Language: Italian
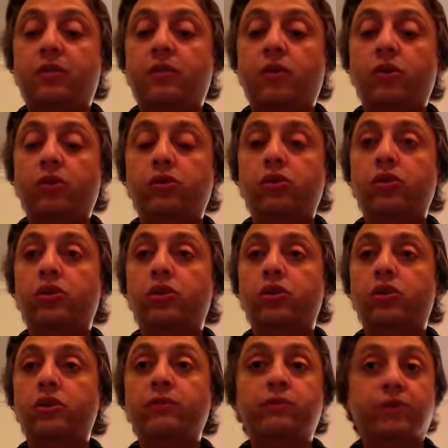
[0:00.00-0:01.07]

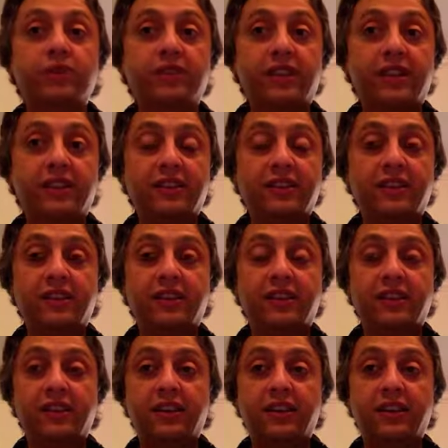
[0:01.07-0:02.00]
molto importante